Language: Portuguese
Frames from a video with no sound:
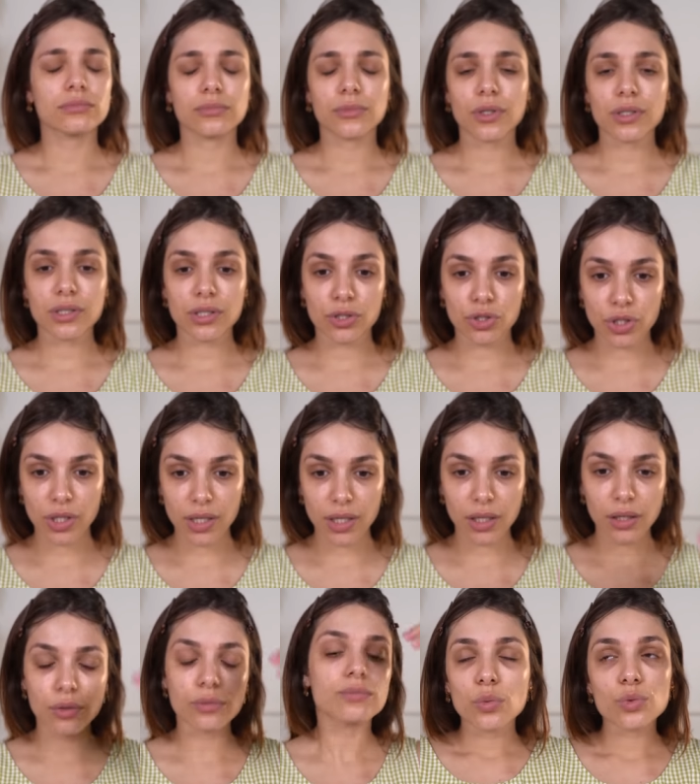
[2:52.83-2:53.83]
Nossa, que
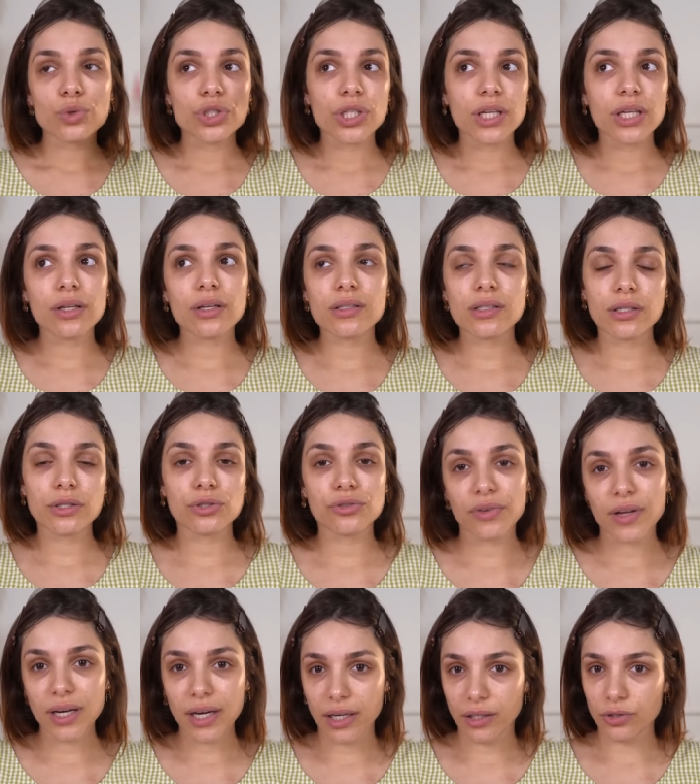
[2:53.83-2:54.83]
cheirinho. Um cheirinho, assim,
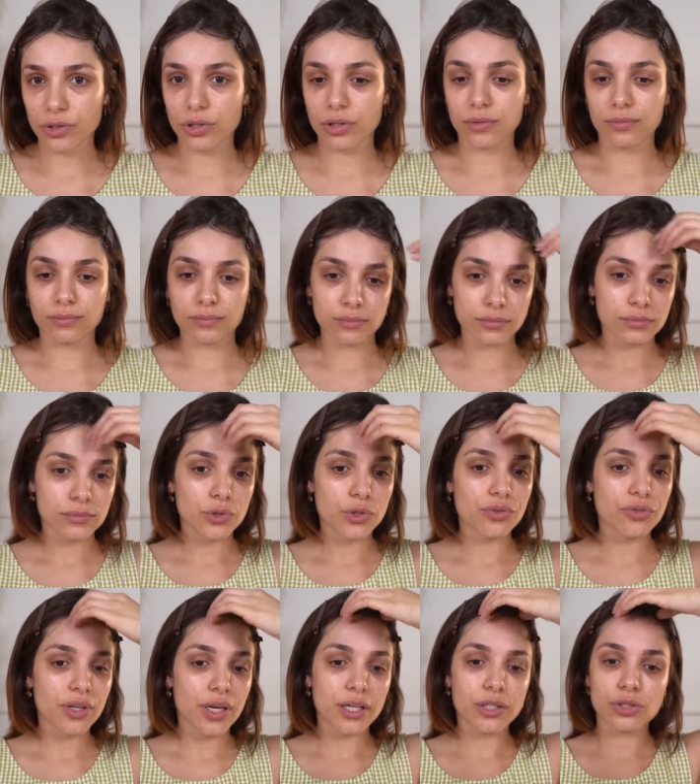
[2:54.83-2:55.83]
diferente.
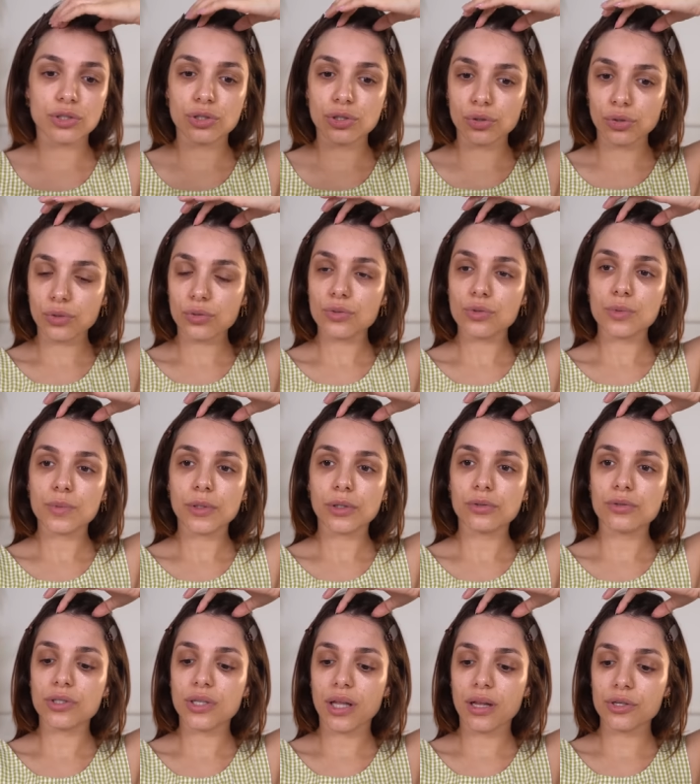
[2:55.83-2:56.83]
Diferente de todos os
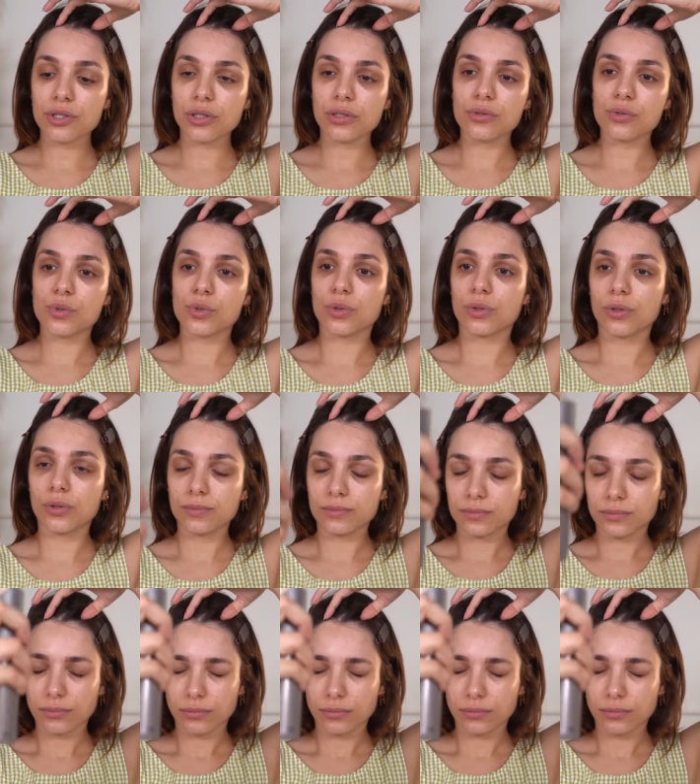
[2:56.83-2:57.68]
produtos que ela já lançou.